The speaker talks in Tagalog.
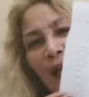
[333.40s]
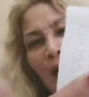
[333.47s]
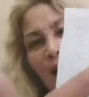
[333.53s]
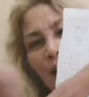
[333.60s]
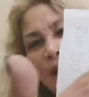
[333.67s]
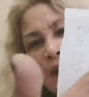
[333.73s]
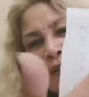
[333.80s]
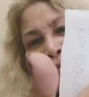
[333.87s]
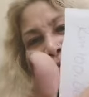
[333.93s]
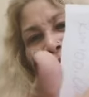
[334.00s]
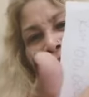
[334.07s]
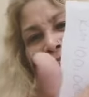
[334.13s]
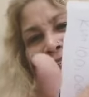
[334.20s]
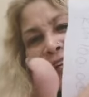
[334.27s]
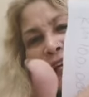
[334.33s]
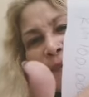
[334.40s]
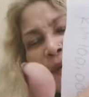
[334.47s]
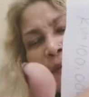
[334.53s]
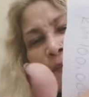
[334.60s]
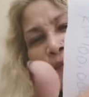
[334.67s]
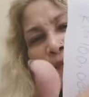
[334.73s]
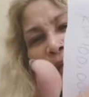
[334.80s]
at isulat na
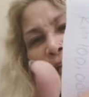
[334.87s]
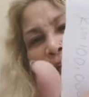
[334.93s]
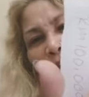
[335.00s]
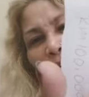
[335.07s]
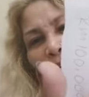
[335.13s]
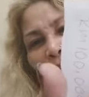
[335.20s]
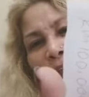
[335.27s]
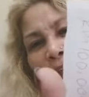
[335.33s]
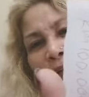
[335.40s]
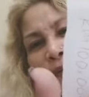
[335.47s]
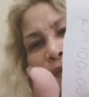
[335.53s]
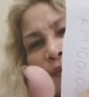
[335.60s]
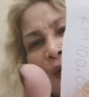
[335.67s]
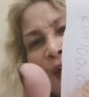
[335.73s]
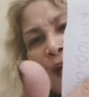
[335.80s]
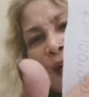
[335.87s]
naman po natin dito